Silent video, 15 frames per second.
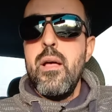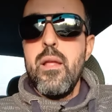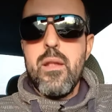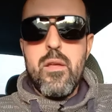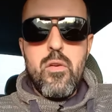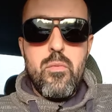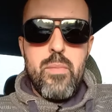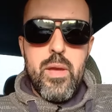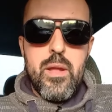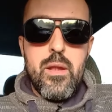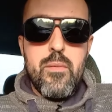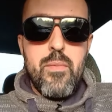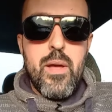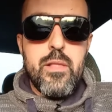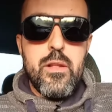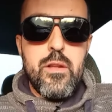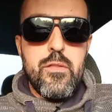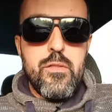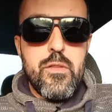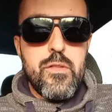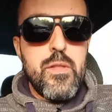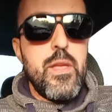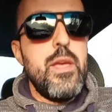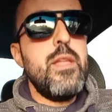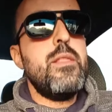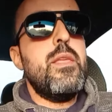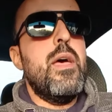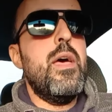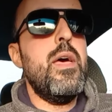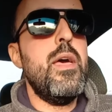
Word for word: اللهم إلا بعض الاستثناءات